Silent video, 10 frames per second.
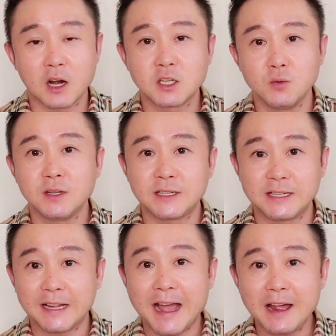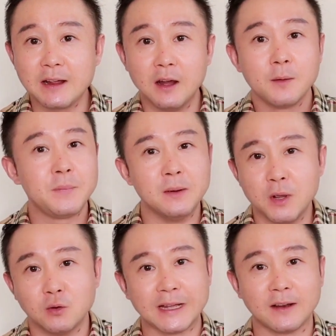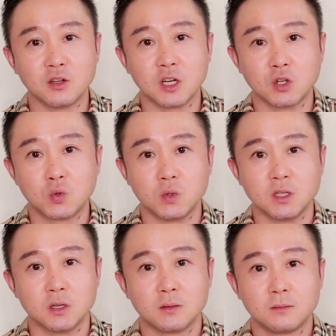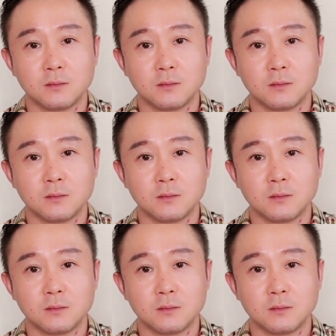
而至于其他呢，并没有达到这个数值。